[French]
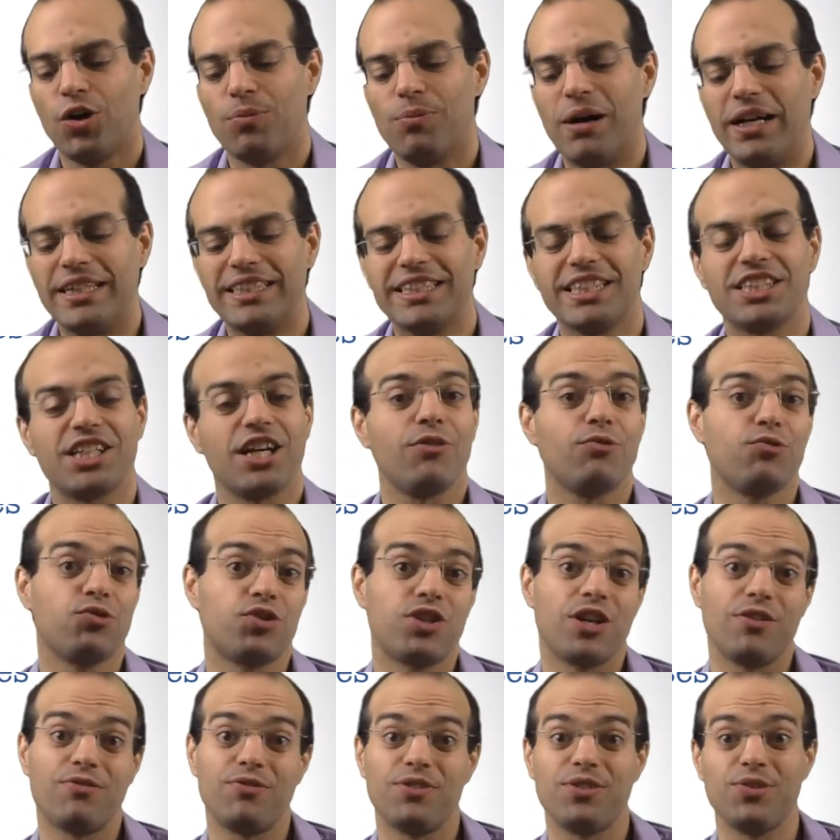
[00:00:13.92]
bah déjà
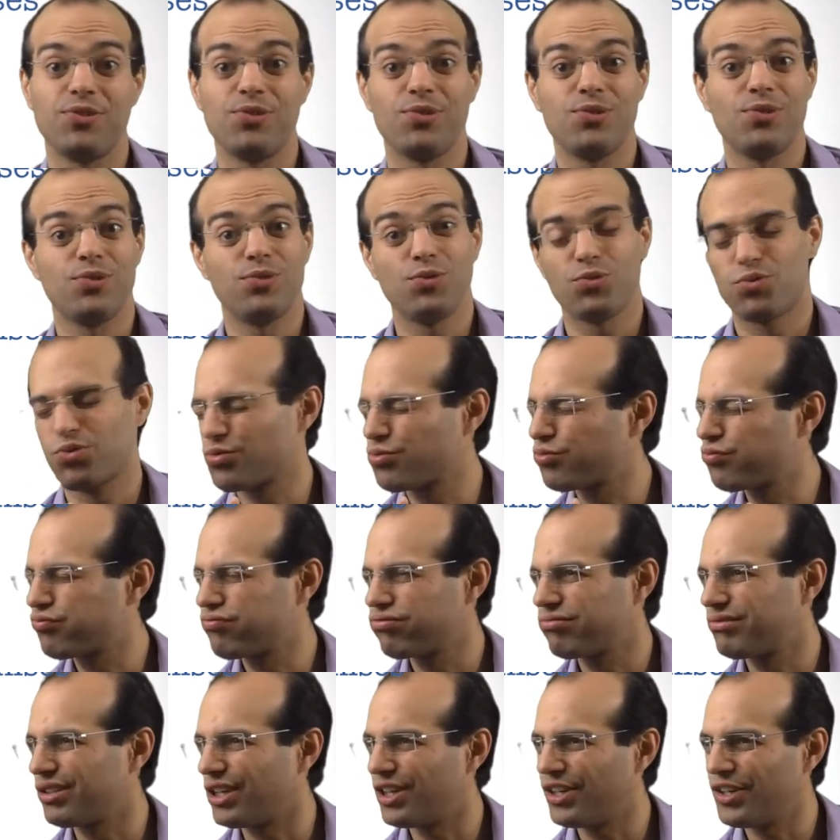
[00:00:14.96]
vous avez eu je
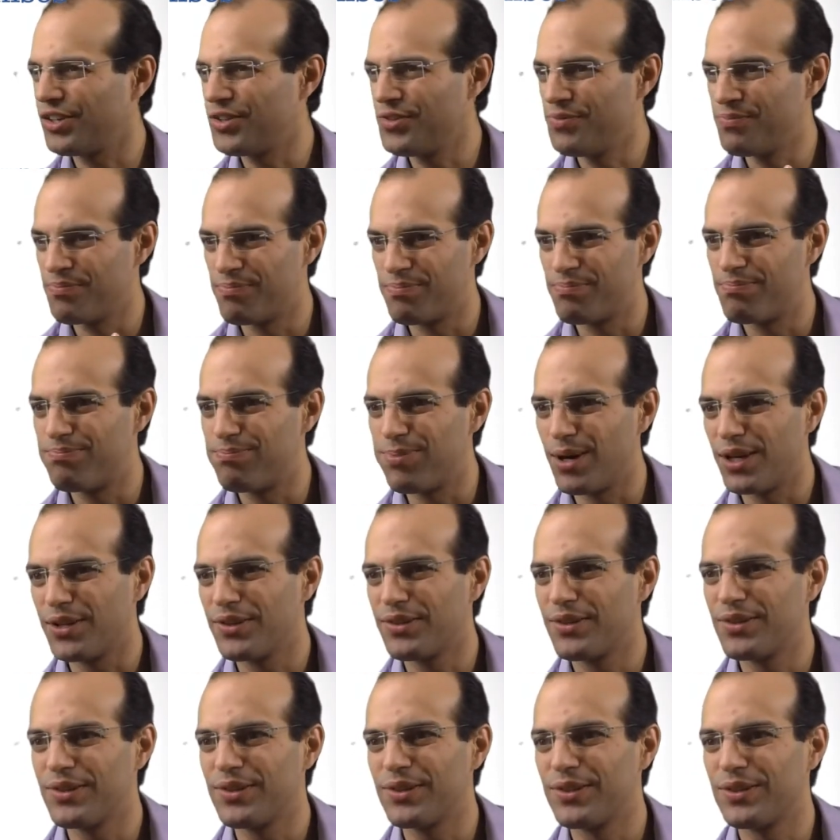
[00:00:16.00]
une bonne
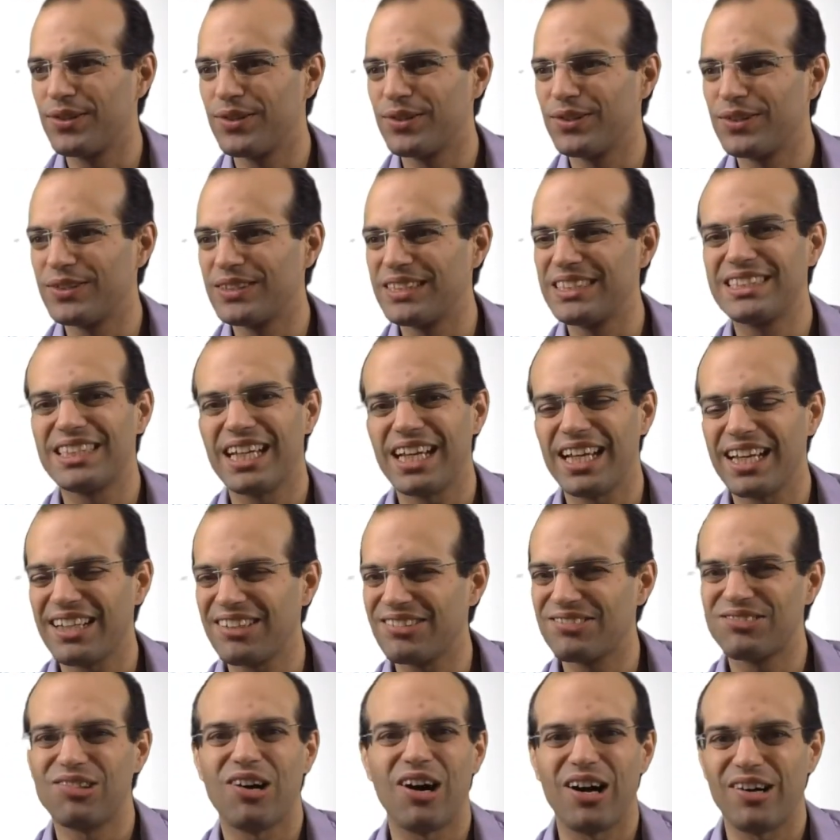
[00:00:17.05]
euh, dizaine,
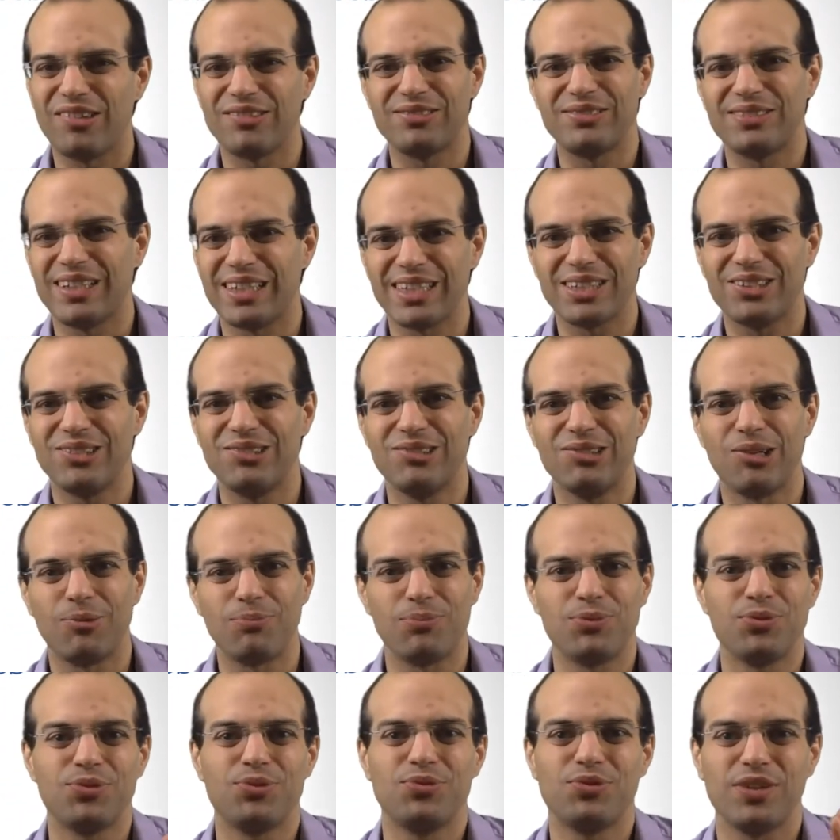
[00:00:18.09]
voire 20 cours,
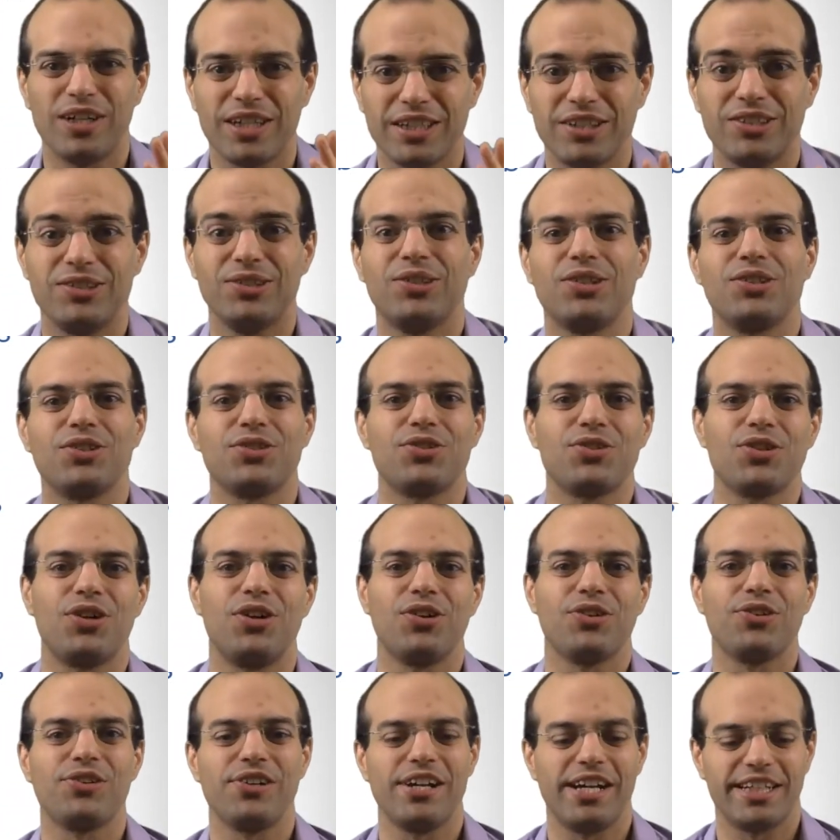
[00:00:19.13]
plus de 20 cours sur
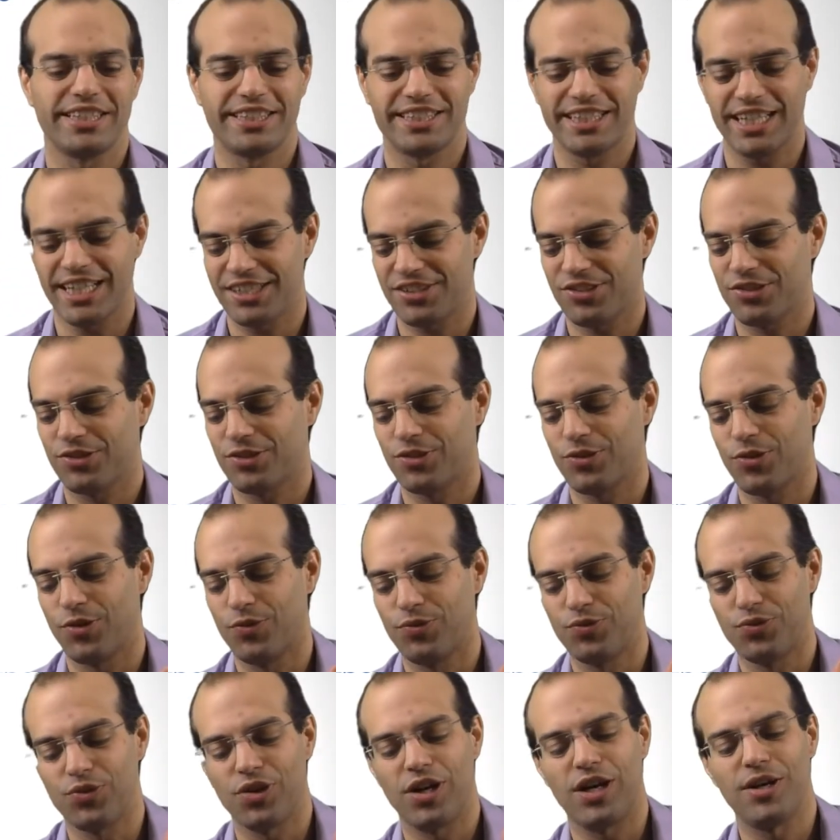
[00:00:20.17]
AngularJS. Donc au
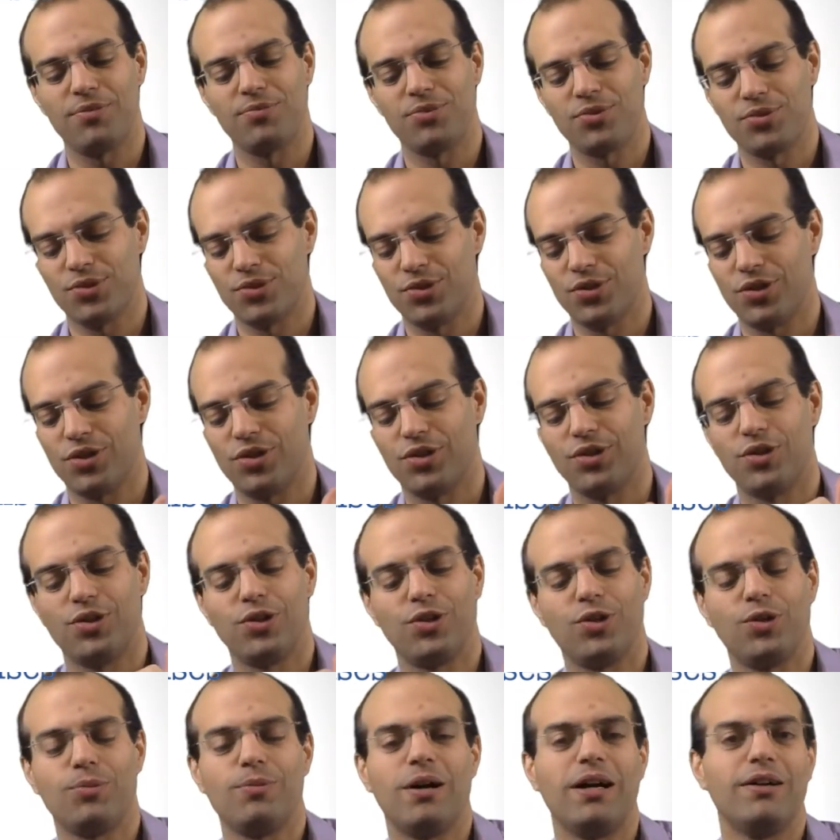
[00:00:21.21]
fur et à mesure,
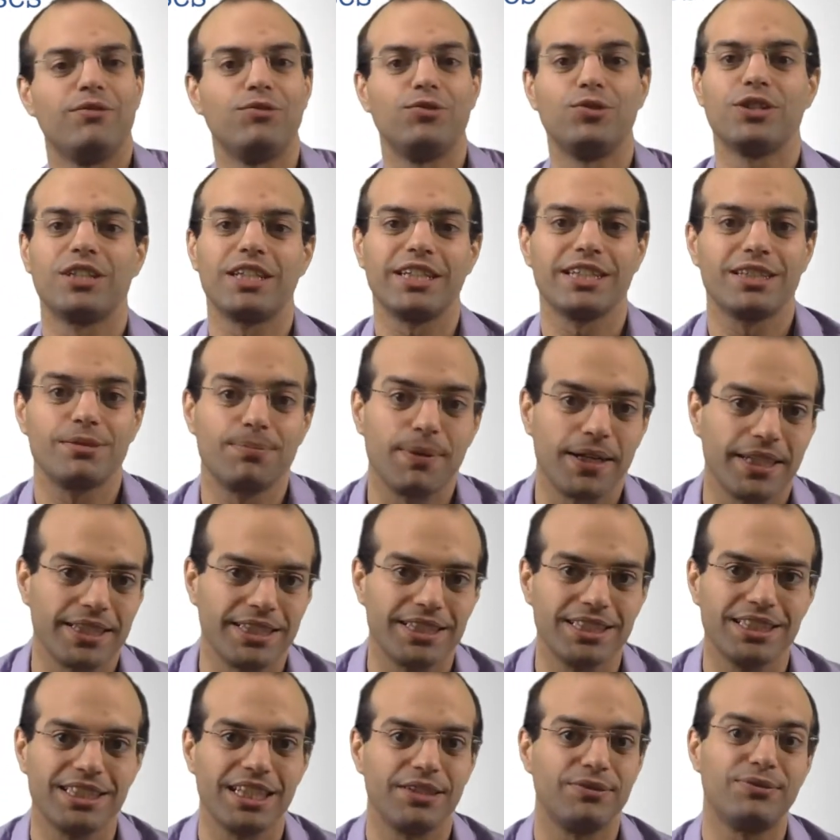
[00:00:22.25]
euh, bah, votre
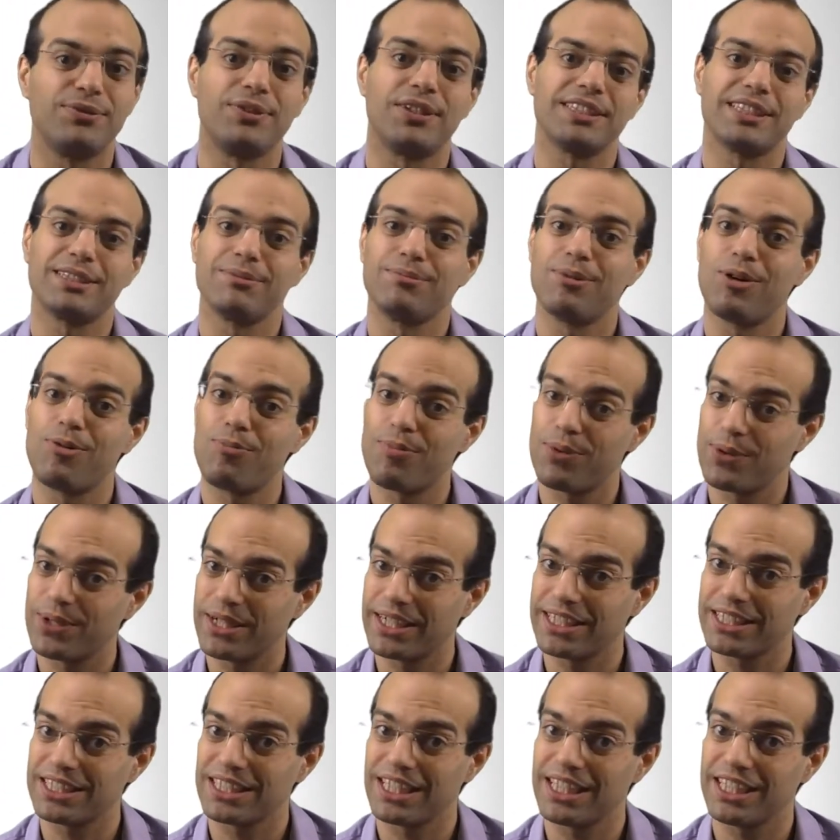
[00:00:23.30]
expertise a forcément
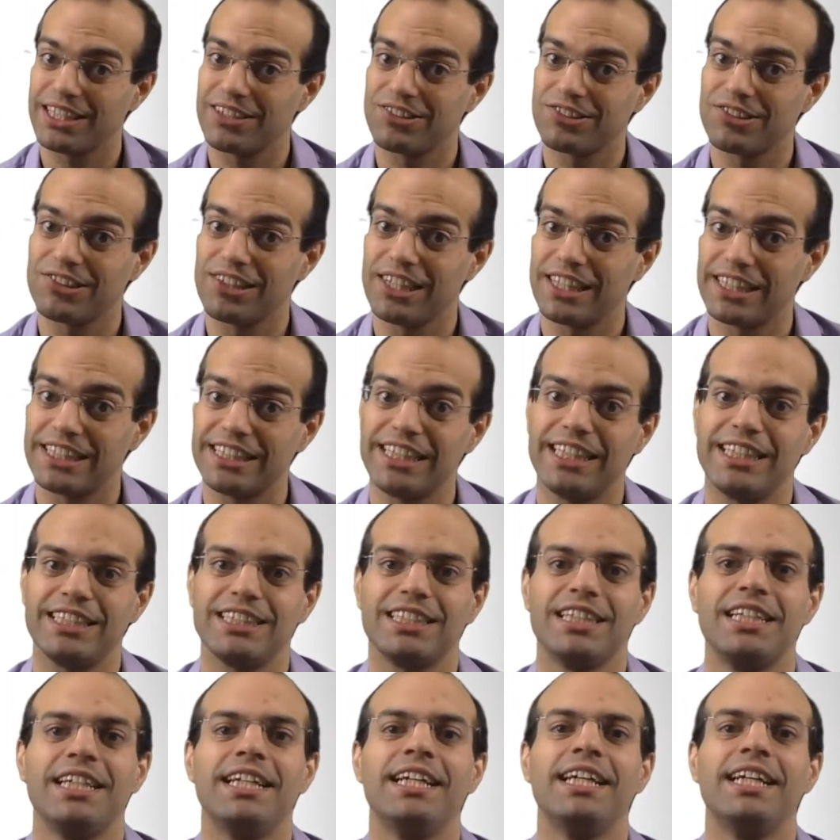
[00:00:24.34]
progressé avec AngularJS.